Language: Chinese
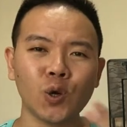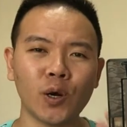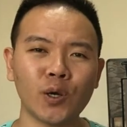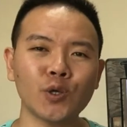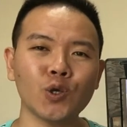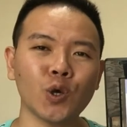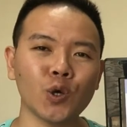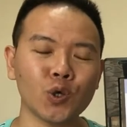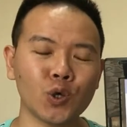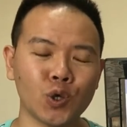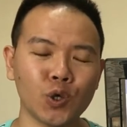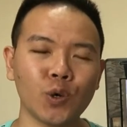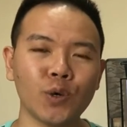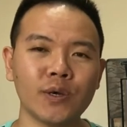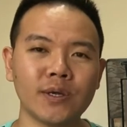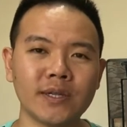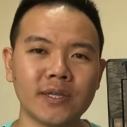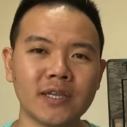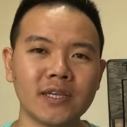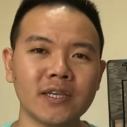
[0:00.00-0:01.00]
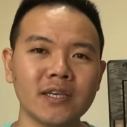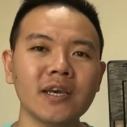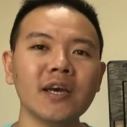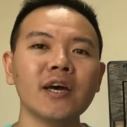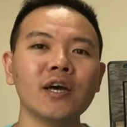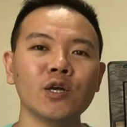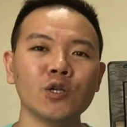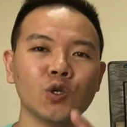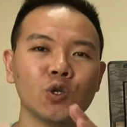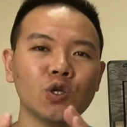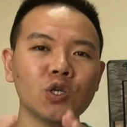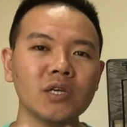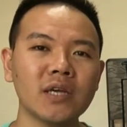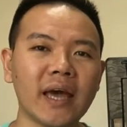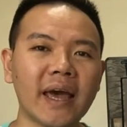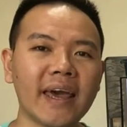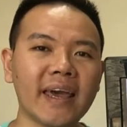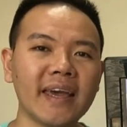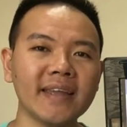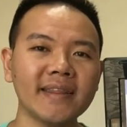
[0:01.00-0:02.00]
久很久使用一次，就
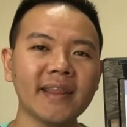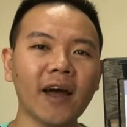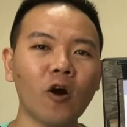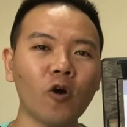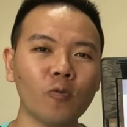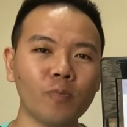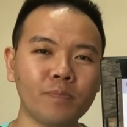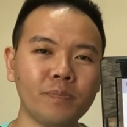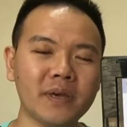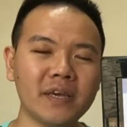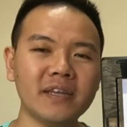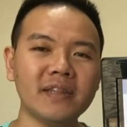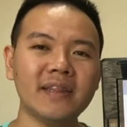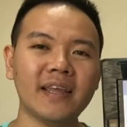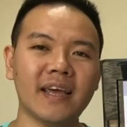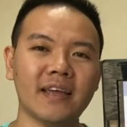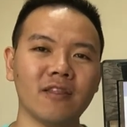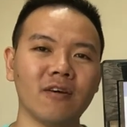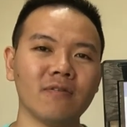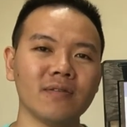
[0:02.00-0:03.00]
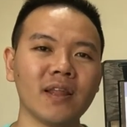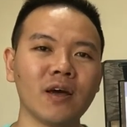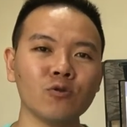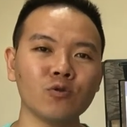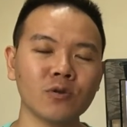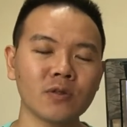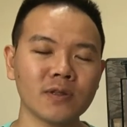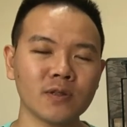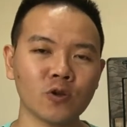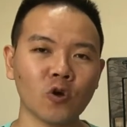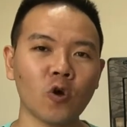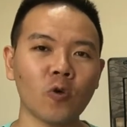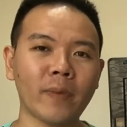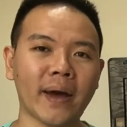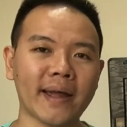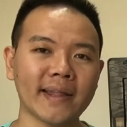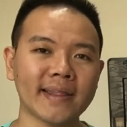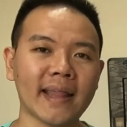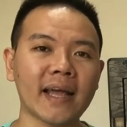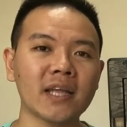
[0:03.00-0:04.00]
是 A 到 B 点哦，那就购
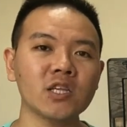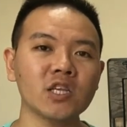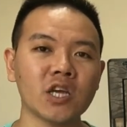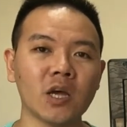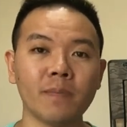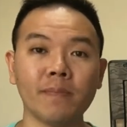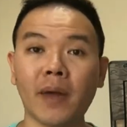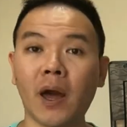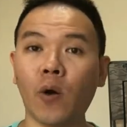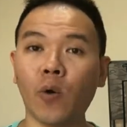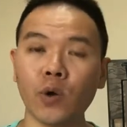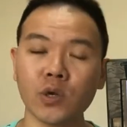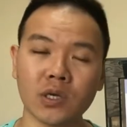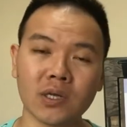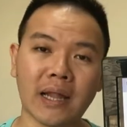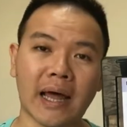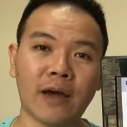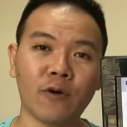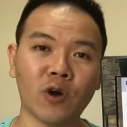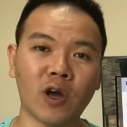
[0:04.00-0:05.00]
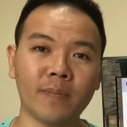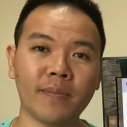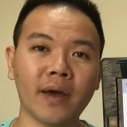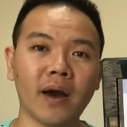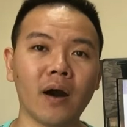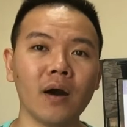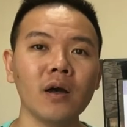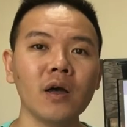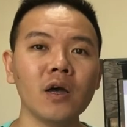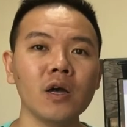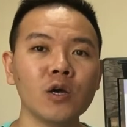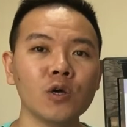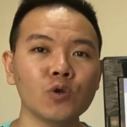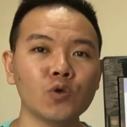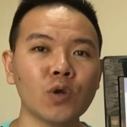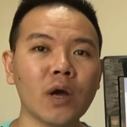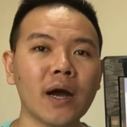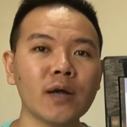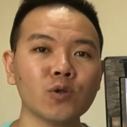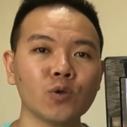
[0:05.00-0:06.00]
买单程票或是来回票。
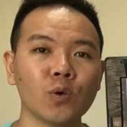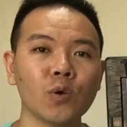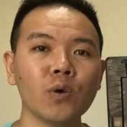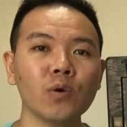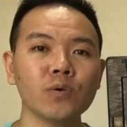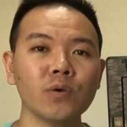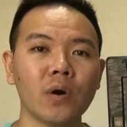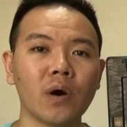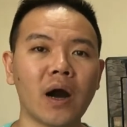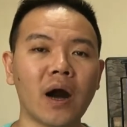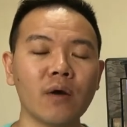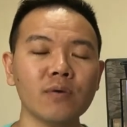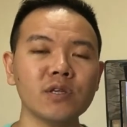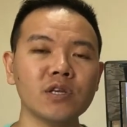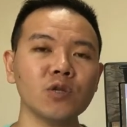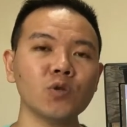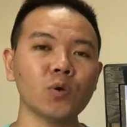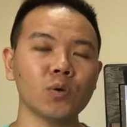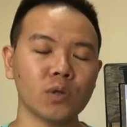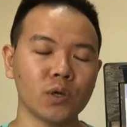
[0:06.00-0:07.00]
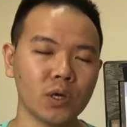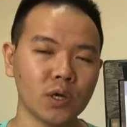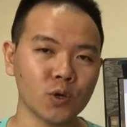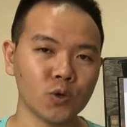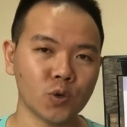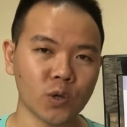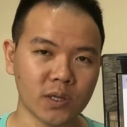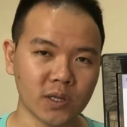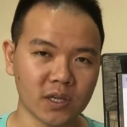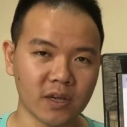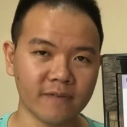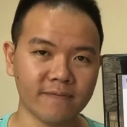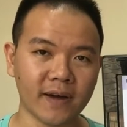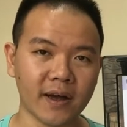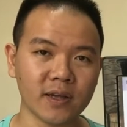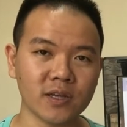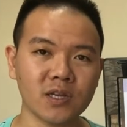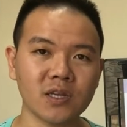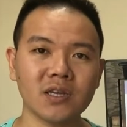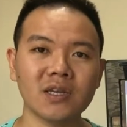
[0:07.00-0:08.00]
虽然总共有好几种的一个选择
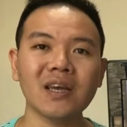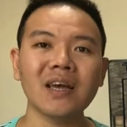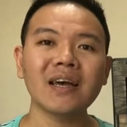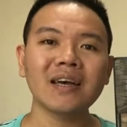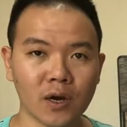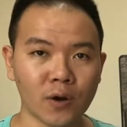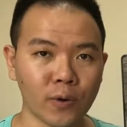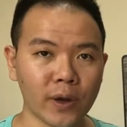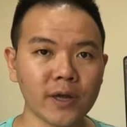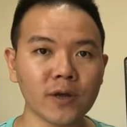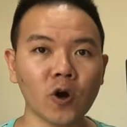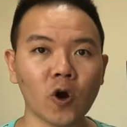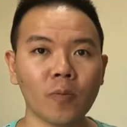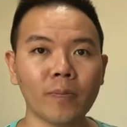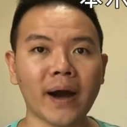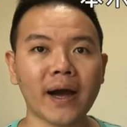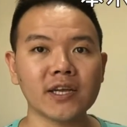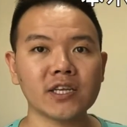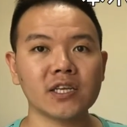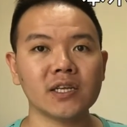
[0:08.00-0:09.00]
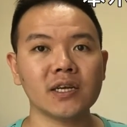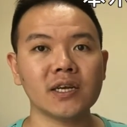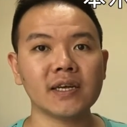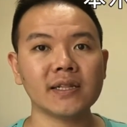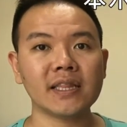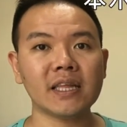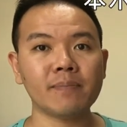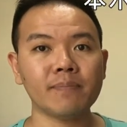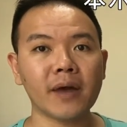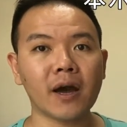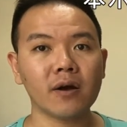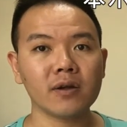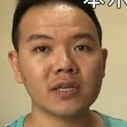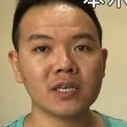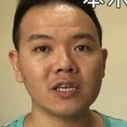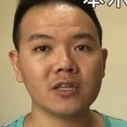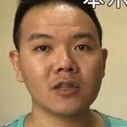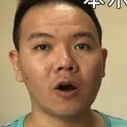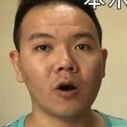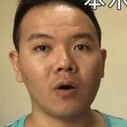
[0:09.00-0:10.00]
方式，这个灰狗巴士的一个订票
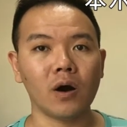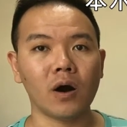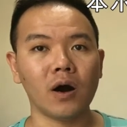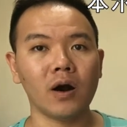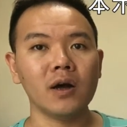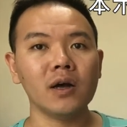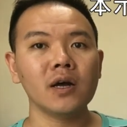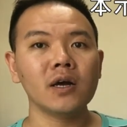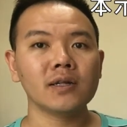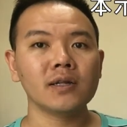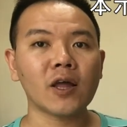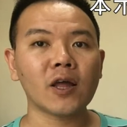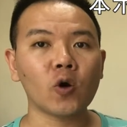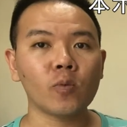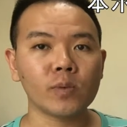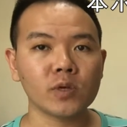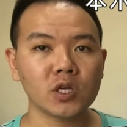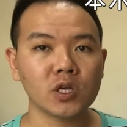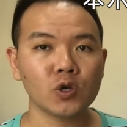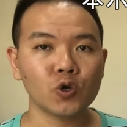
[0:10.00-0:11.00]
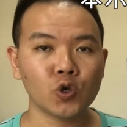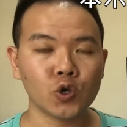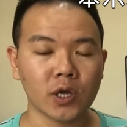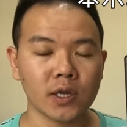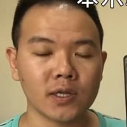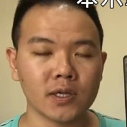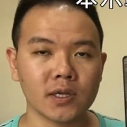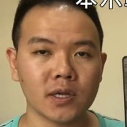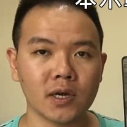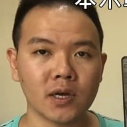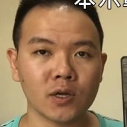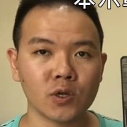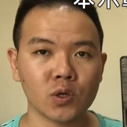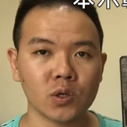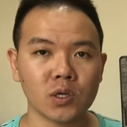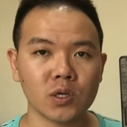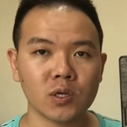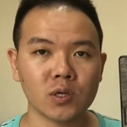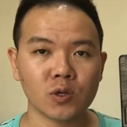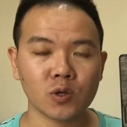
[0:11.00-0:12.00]
系统哦，那我们是选择
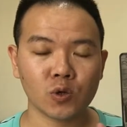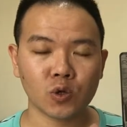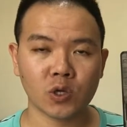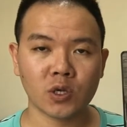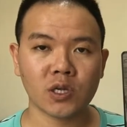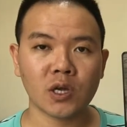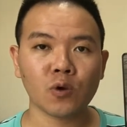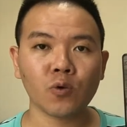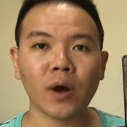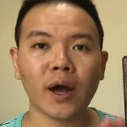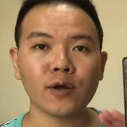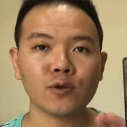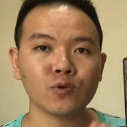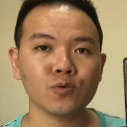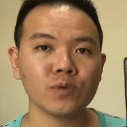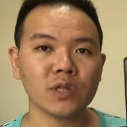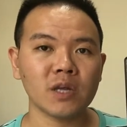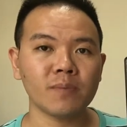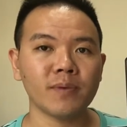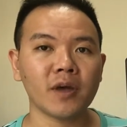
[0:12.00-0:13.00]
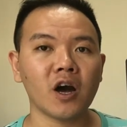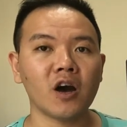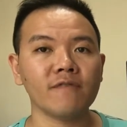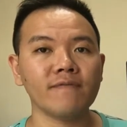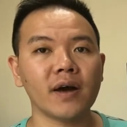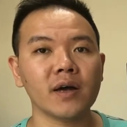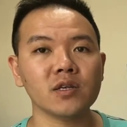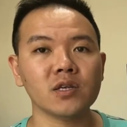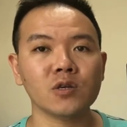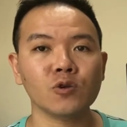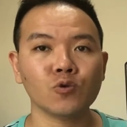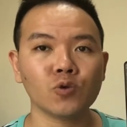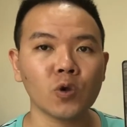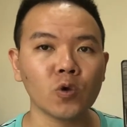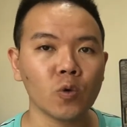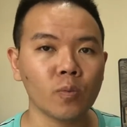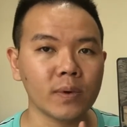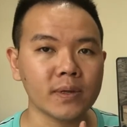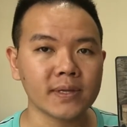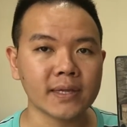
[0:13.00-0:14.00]
就是直接快速订票的方式，所
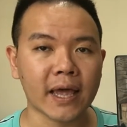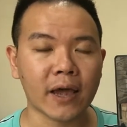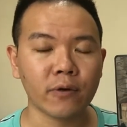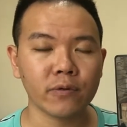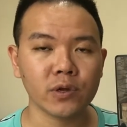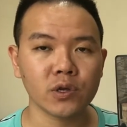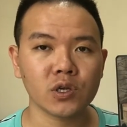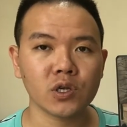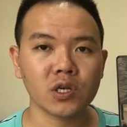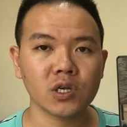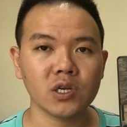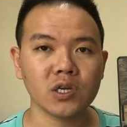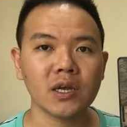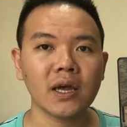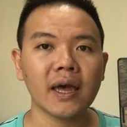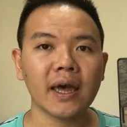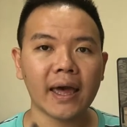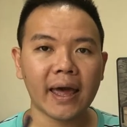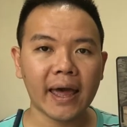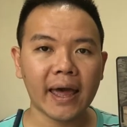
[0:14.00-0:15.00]
以我们采用的是。